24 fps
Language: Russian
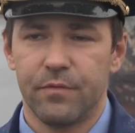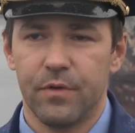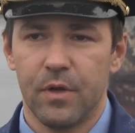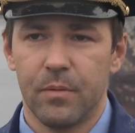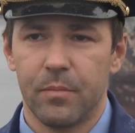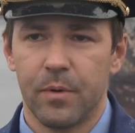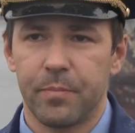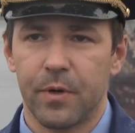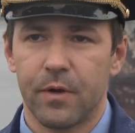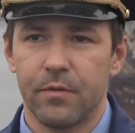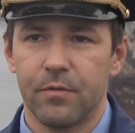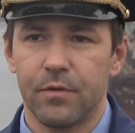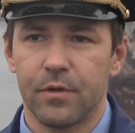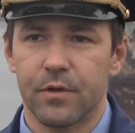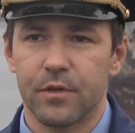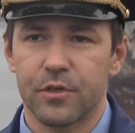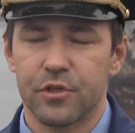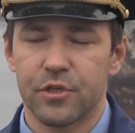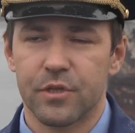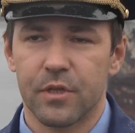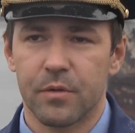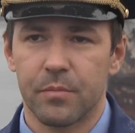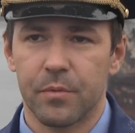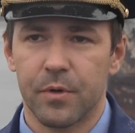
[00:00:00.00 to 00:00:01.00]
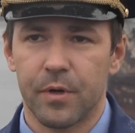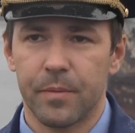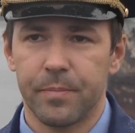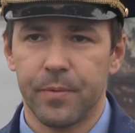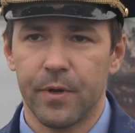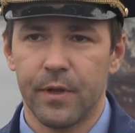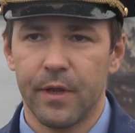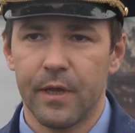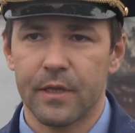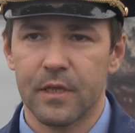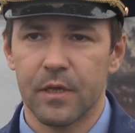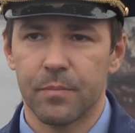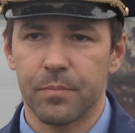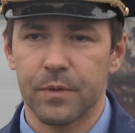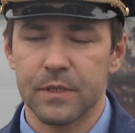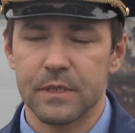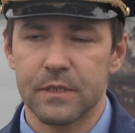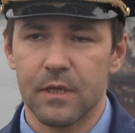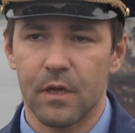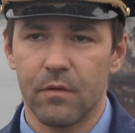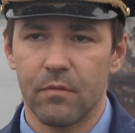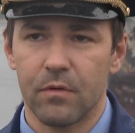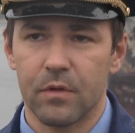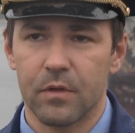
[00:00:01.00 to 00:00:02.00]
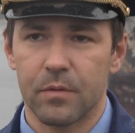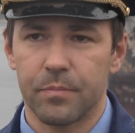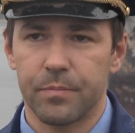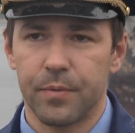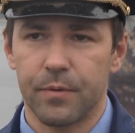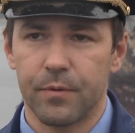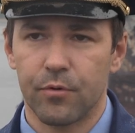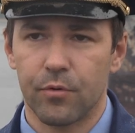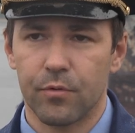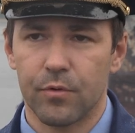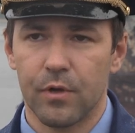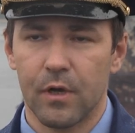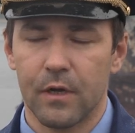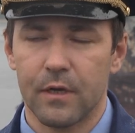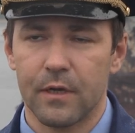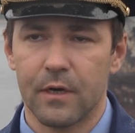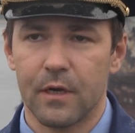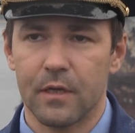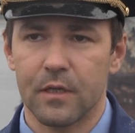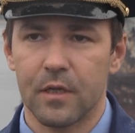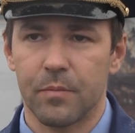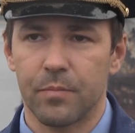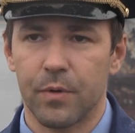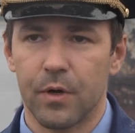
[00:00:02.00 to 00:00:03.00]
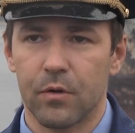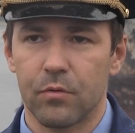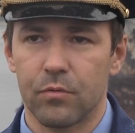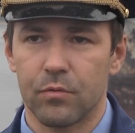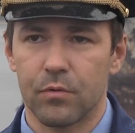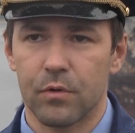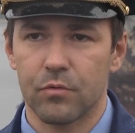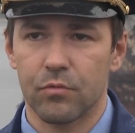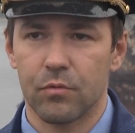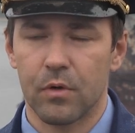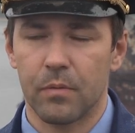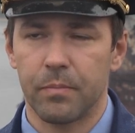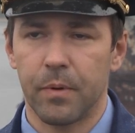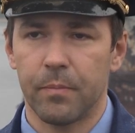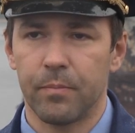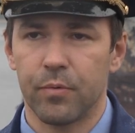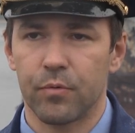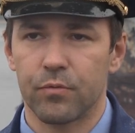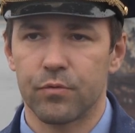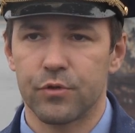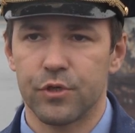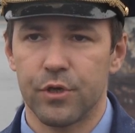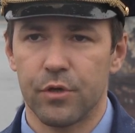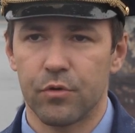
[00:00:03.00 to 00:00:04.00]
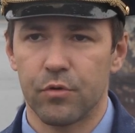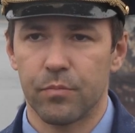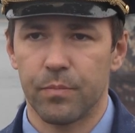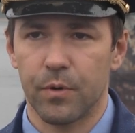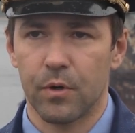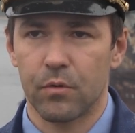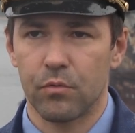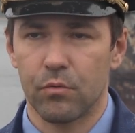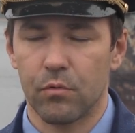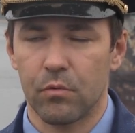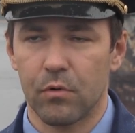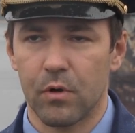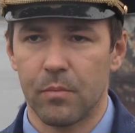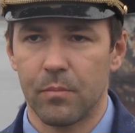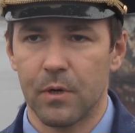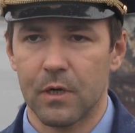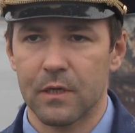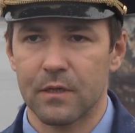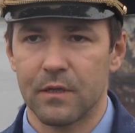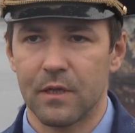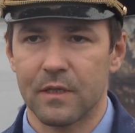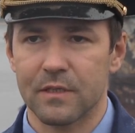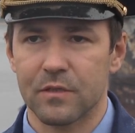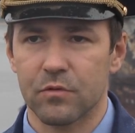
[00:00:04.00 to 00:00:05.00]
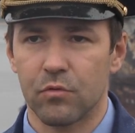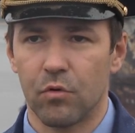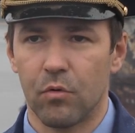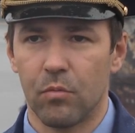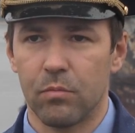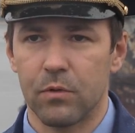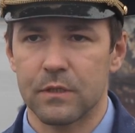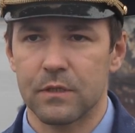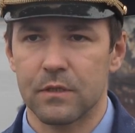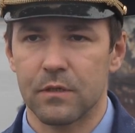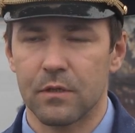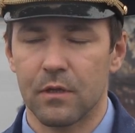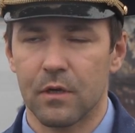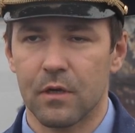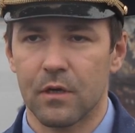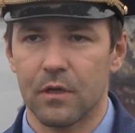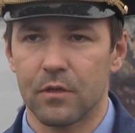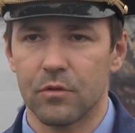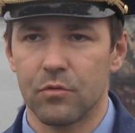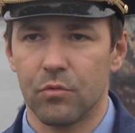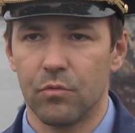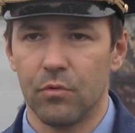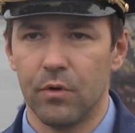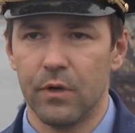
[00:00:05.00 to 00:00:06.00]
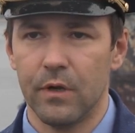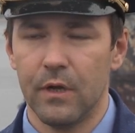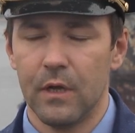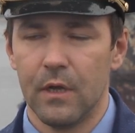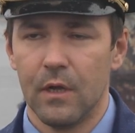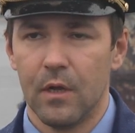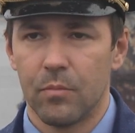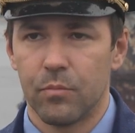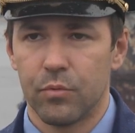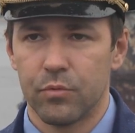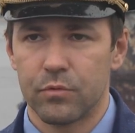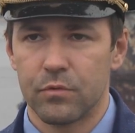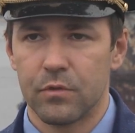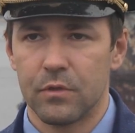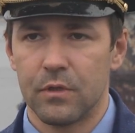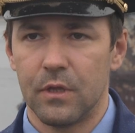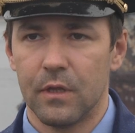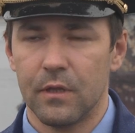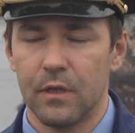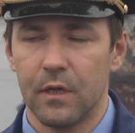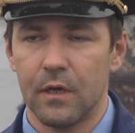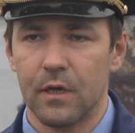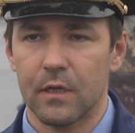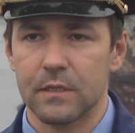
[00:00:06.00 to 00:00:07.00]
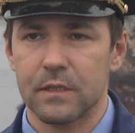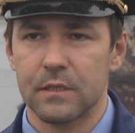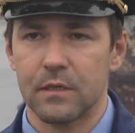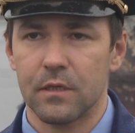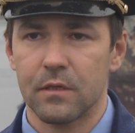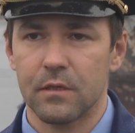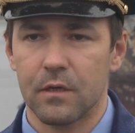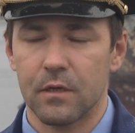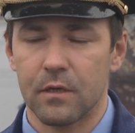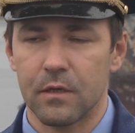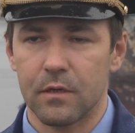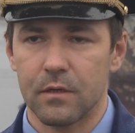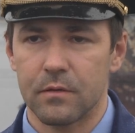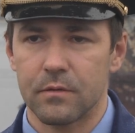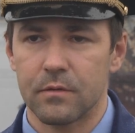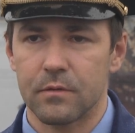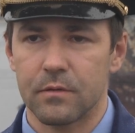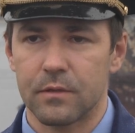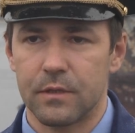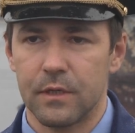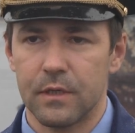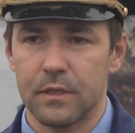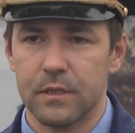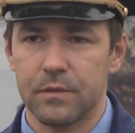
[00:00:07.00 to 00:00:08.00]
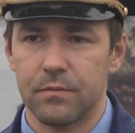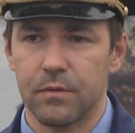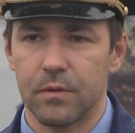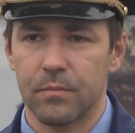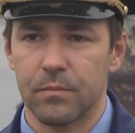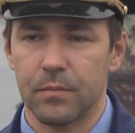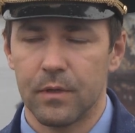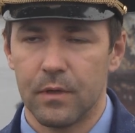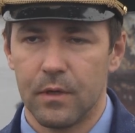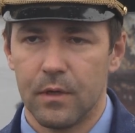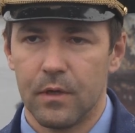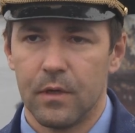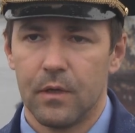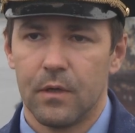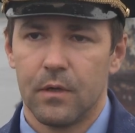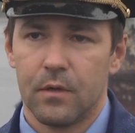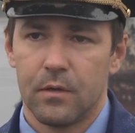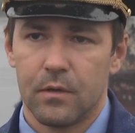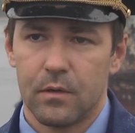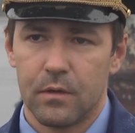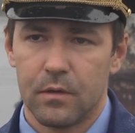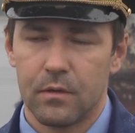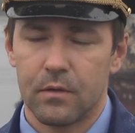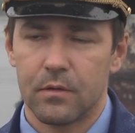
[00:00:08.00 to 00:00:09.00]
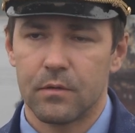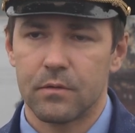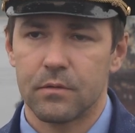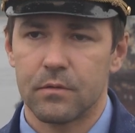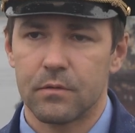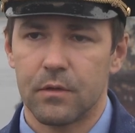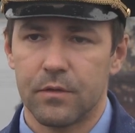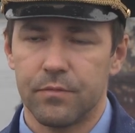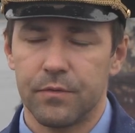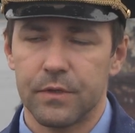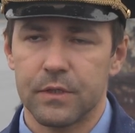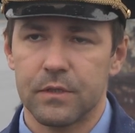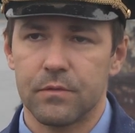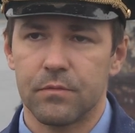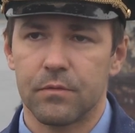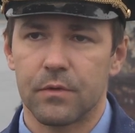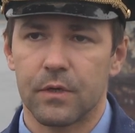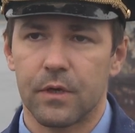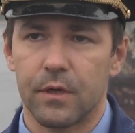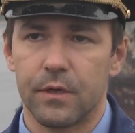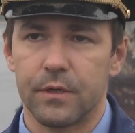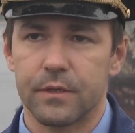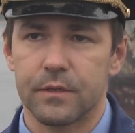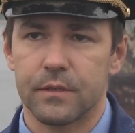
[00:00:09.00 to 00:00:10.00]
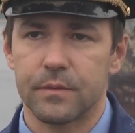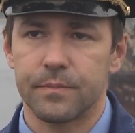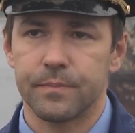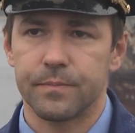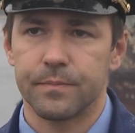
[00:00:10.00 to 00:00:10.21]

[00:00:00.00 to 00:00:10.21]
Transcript: время проверочные мероприятия поставлены природоохранной прокуратурой по поручению прокурора Магаданской области на контроль. Будет дана оценка действий воздействием э, ответственных лиц.